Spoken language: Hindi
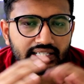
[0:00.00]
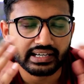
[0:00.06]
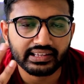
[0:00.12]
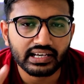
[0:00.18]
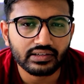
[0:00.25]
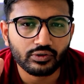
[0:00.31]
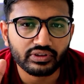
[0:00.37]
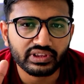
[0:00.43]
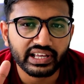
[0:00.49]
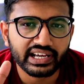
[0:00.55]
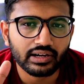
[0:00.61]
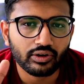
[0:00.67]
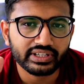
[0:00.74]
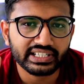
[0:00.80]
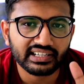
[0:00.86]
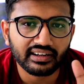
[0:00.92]
ज़्यादा सोचना
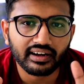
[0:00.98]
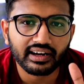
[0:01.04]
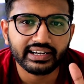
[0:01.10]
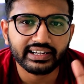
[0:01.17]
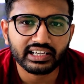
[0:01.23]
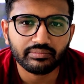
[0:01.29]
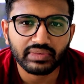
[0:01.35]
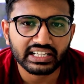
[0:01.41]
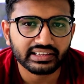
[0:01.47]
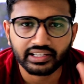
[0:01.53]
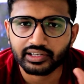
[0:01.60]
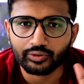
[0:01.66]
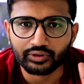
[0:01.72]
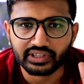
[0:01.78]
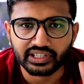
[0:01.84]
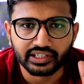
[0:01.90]
या लॉजिक लगाने की बात
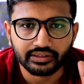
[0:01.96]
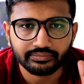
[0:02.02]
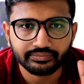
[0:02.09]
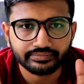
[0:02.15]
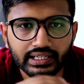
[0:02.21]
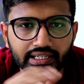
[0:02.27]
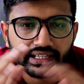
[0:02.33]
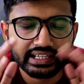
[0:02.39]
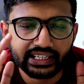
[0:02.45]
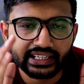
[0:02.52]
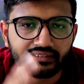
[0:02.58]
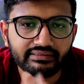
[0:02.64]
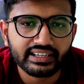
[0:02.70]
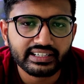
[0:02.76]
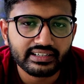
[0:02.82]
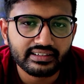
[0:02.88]
नहीं होती है एंड
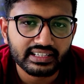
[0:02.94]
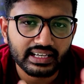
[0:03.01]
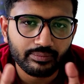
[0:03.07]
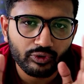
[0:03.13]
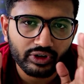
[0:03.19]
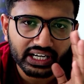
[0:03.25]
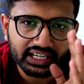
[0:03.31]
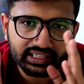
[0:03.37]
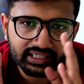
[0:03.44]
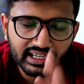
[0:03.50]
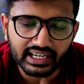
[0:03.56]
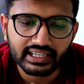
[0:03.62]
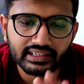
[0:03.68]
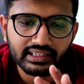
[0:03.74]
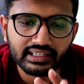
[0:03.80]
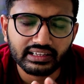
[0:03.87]
यही क्वेश्चन आपको
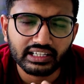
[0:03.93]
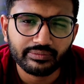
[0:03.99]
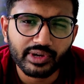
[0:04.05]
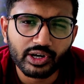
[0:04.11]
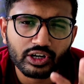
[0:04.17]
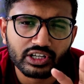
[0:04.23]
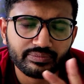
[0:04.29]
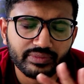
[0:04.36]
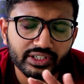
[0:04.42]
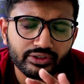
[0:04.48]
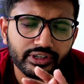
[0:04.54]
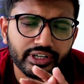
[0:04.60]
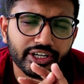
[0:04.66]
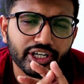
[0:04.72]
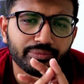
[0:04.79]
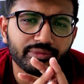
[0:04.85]
एक्स्ट्रा देते हैं बिकॉज
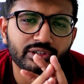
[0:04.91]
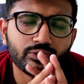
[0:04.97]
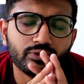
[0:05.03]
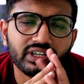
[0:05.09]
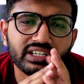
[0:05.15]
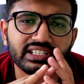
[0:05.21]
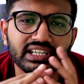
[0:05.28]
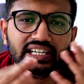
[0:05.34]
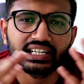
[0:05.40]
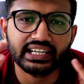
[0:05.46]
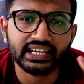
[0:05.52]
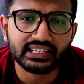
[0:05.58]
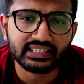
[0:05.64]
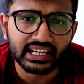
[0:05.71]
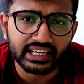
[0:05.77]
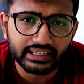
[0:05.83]
मेजोरिटी ऑफ द स्टूडेंट्स के
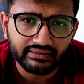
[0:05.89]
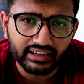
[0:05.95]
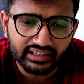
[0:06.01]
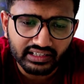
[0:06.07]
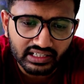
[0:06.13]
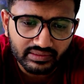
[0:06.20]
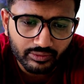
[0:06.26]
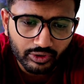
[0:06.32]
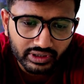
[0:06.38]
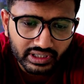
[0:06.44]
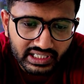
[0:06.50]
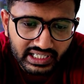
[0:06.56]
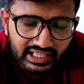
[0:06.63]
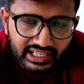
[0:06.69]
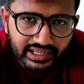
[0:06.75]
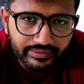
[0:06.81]
लिए सारे क्वेश्चन बहुत
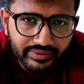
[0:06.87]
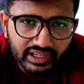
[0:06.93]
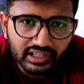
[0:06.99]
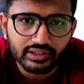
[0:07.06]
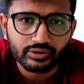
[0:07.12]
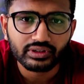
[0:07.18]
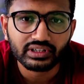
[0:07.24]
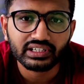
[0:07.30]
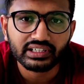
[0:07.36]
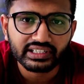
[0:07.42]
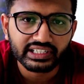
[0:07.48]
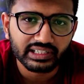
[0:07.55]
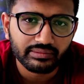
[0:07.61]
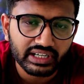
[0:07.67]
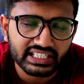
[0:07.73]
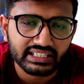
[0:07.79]
ही ज़्यादा डिफिकल्ट होते हैं
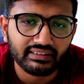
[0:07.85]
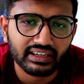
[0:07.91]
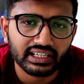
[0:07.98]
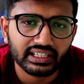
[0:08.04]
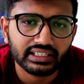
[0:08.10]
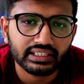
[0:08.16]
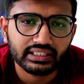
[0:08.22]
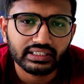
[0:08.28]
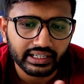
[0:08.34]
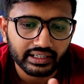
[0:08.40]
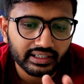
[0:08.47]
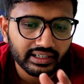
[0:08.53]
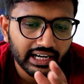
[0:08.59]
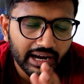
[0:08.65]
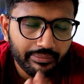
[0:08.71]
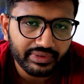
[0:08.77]
रट्टेबाजी वाले
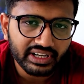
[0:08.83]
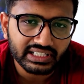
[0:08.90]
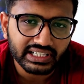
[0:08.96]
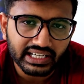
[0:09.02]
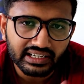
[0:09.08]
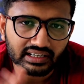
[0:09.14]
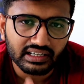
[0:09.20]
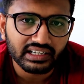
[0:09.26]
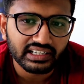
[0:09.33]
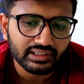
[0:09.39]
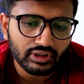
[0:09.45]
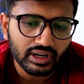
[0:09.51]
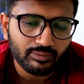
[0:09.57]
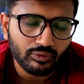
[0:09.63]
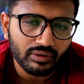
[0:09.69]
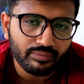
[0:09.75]
एंड अगर आपने सही कर
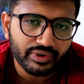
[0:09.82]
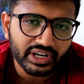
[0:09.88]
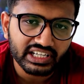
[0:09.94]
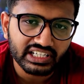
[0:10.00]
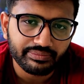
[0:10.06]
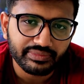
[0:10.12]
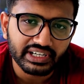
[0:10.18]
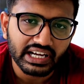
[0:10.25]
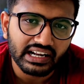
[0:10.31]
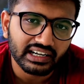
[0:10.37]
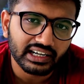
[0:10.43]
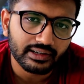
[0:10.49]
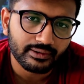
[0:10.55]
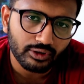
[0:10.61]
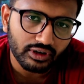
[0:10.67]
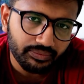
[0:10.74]
लिए तो आप कॉम्पिटिशन में
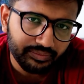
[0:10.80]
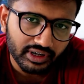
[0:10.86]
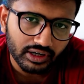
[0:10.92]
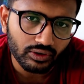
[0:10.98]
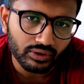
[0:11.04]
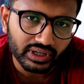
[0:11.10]
डायरेक्टली टॉप कर